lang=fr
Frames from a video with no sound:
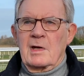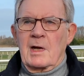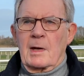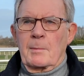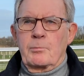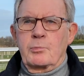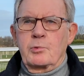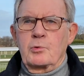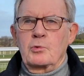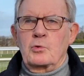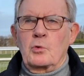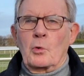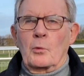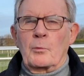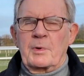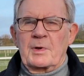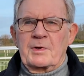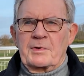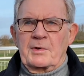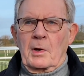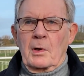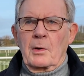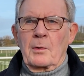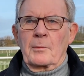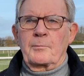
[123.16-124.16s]
la plus
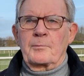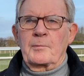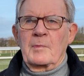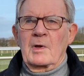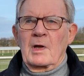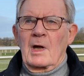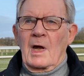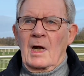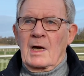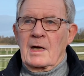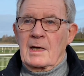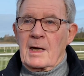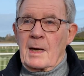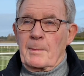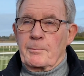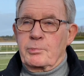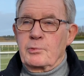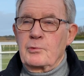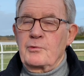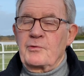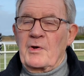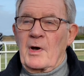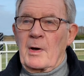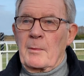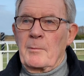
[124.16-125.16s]
compétente, la
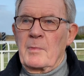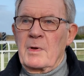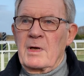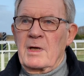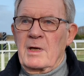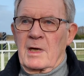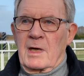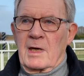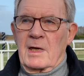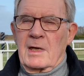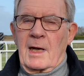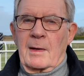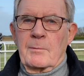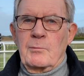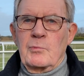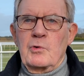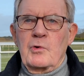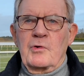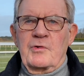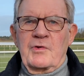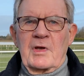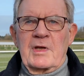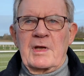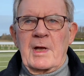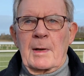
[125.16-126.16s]
plus armée et la
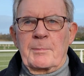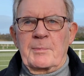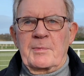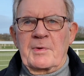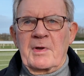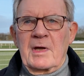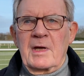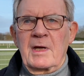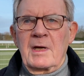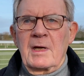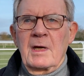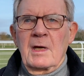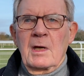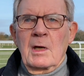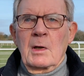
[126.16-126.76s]
mieux adaptée